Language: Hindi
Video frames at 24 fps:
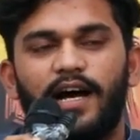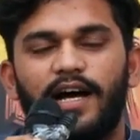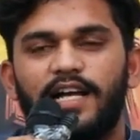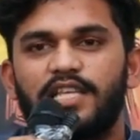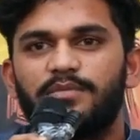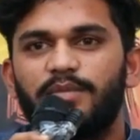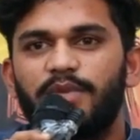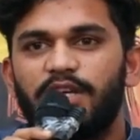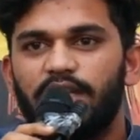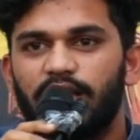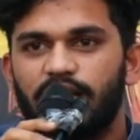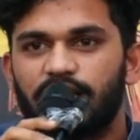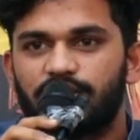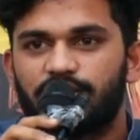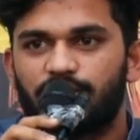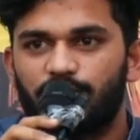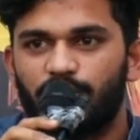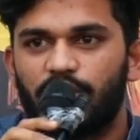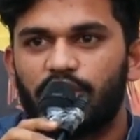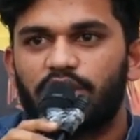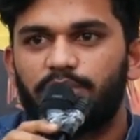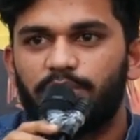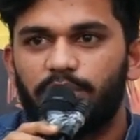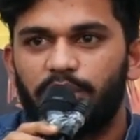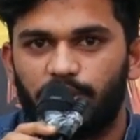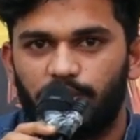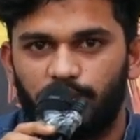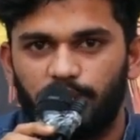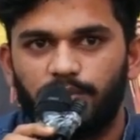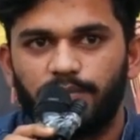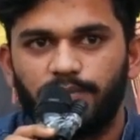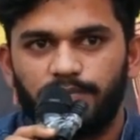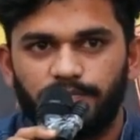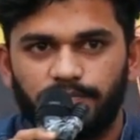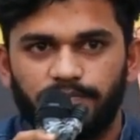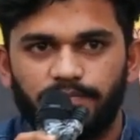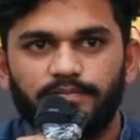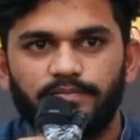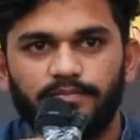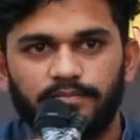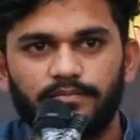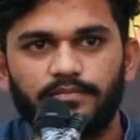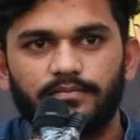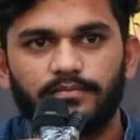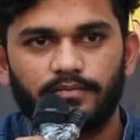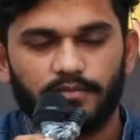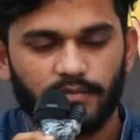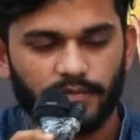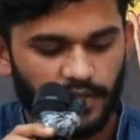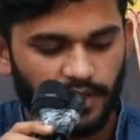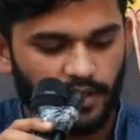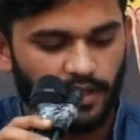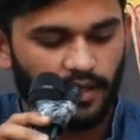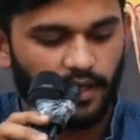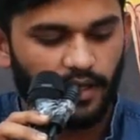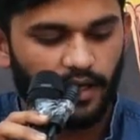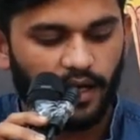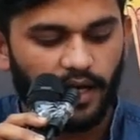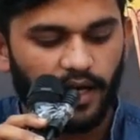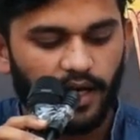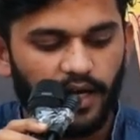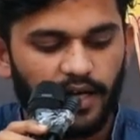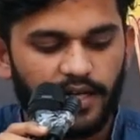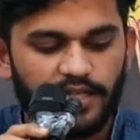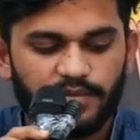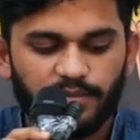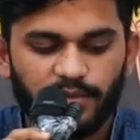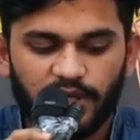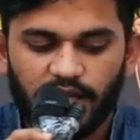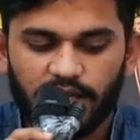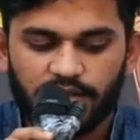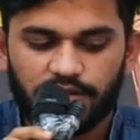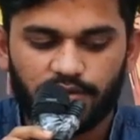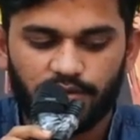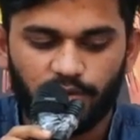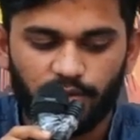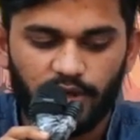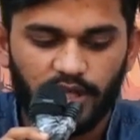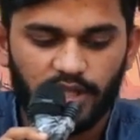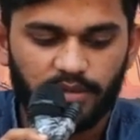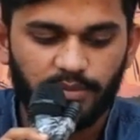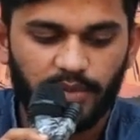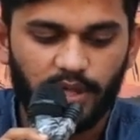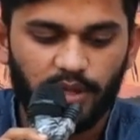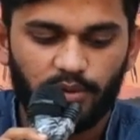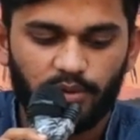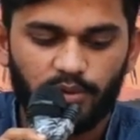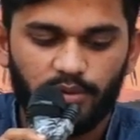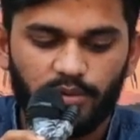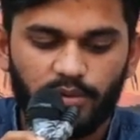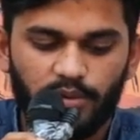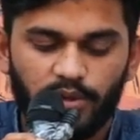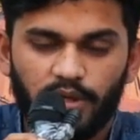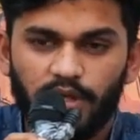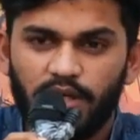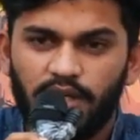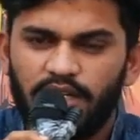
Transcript: आज मैं यहाँ सूरत में हूँ आज मैं यहाँ सूरत में हूँ